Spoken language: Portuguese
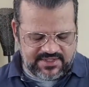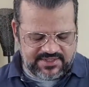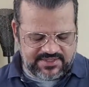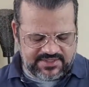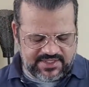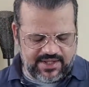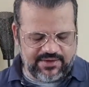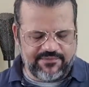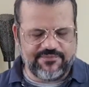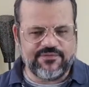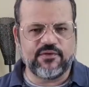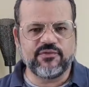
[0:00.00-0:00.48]

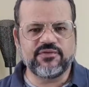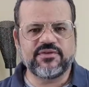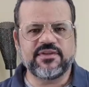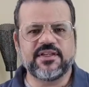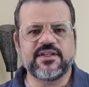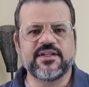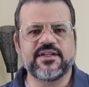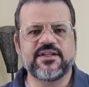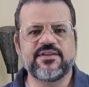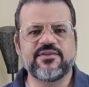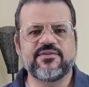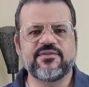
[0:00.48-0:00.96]
Está
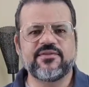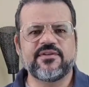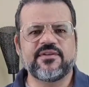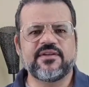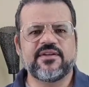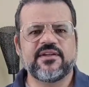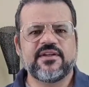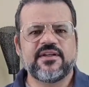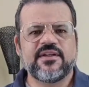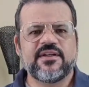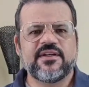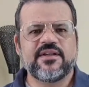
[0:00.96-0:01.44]
faltando
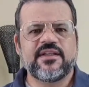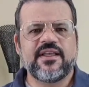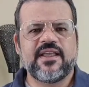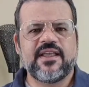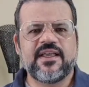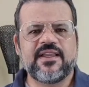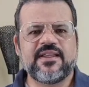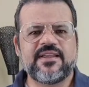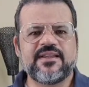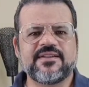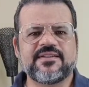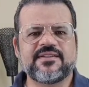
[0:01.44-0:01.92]

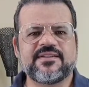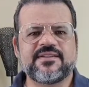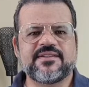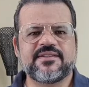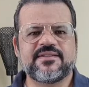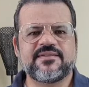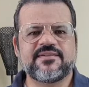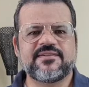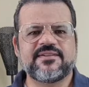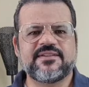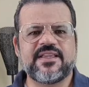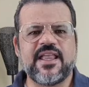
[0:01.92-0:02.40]

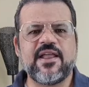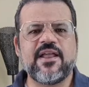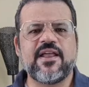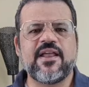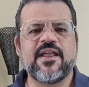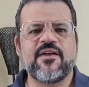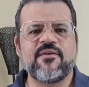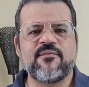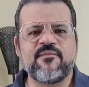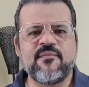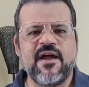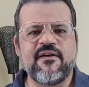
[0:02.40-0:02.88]
eles
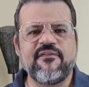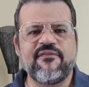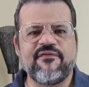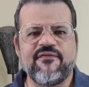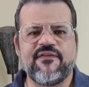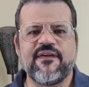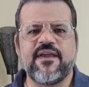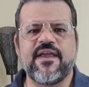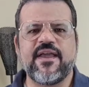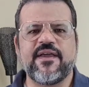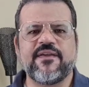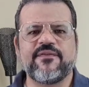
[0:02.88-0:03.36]
ter uma
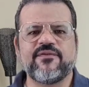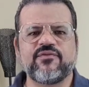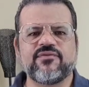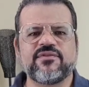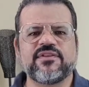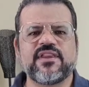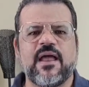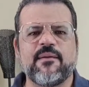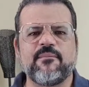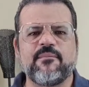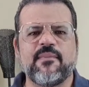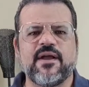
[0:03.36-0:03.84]
fé do
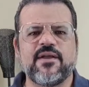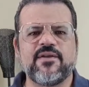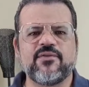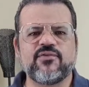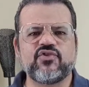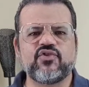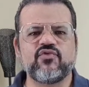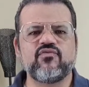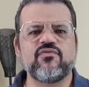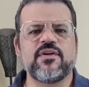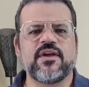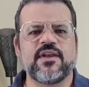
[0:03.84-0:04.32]

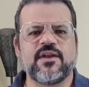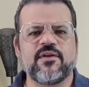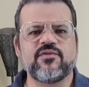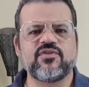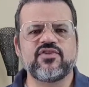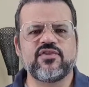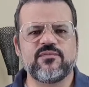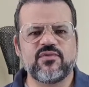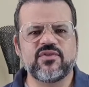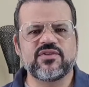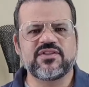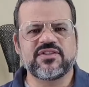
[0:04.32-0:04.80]
tamanho de um
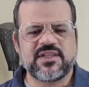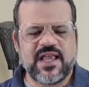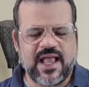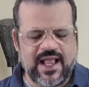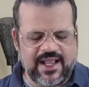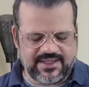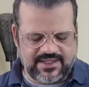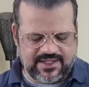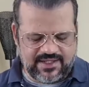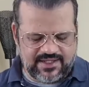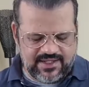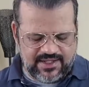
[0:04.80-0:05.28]
grão de
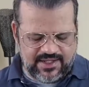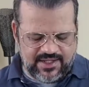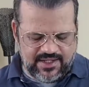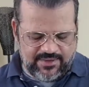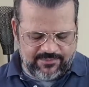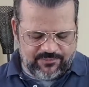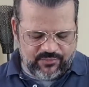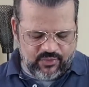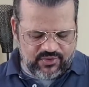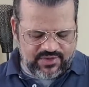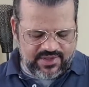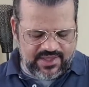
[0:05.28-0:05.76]
mostarda,
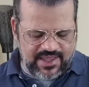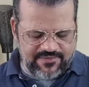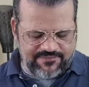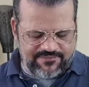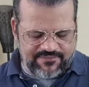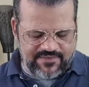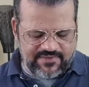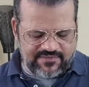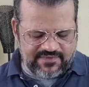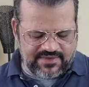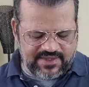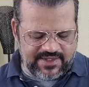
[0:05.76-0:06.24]
porque a
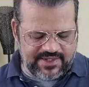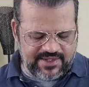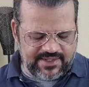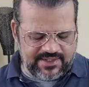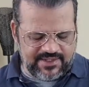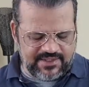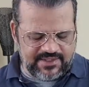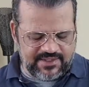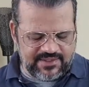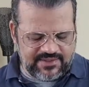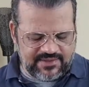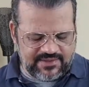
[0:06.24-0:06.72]
fé
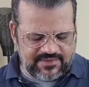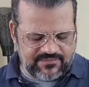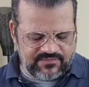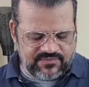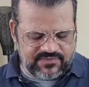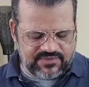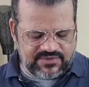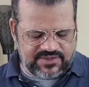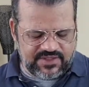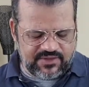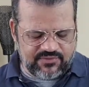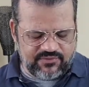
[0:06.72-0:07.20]
dele,
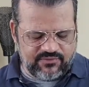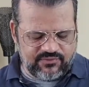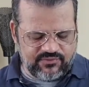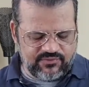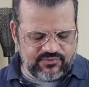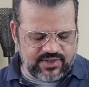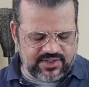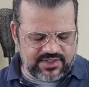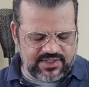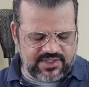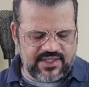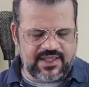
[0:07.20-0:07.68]

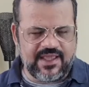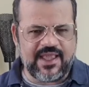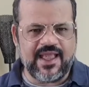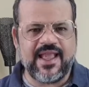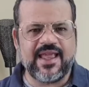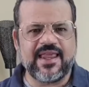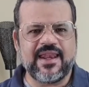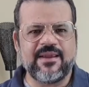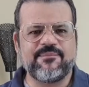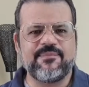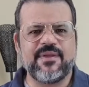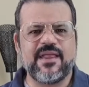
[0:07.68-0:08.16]
segundo aqui,
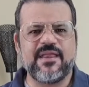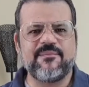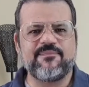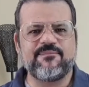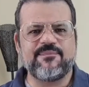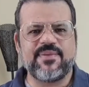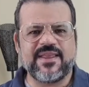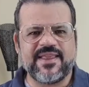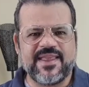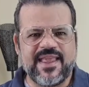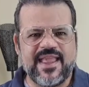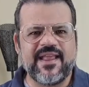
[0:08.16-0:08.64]
era bem
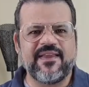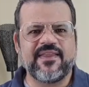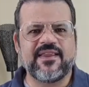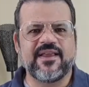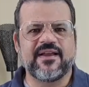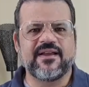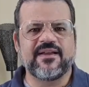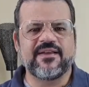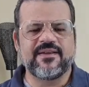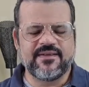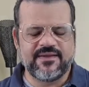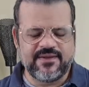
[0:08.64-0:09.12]

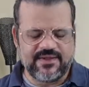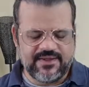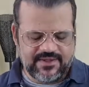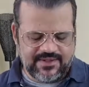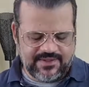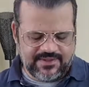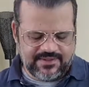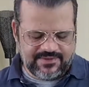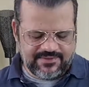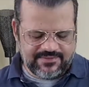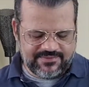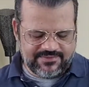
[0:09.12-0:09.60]
pequena,
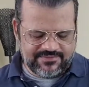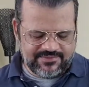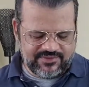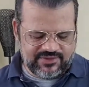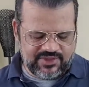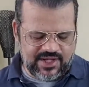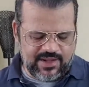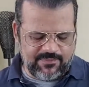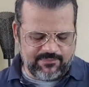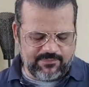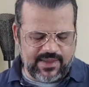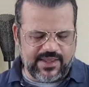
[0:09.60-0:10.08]

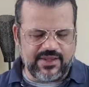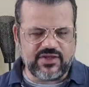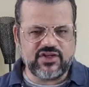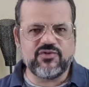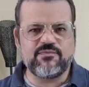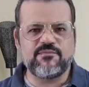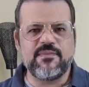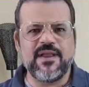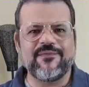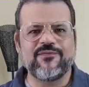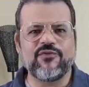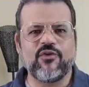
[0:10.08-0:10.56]
de
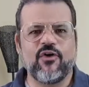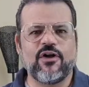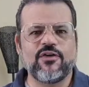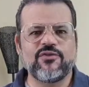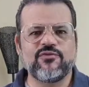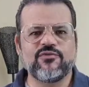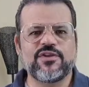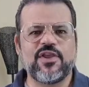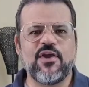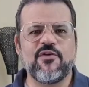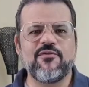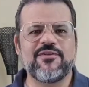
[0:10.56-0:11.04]
repente menor
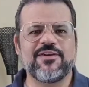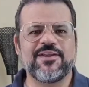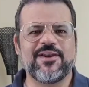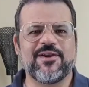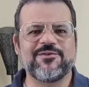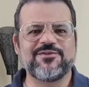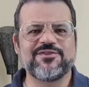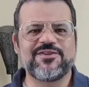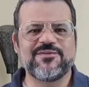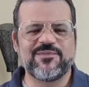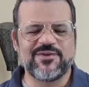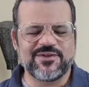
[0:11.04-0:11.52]
do que um
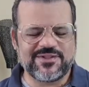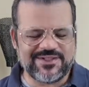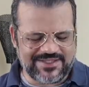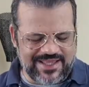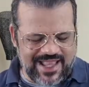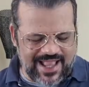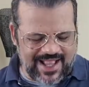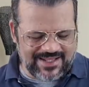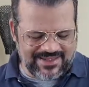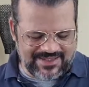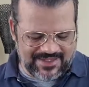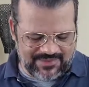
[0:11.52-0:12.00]
grão de
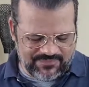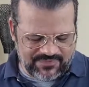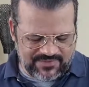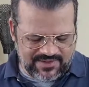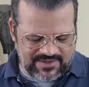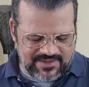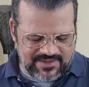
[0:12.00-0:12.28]
mostarda.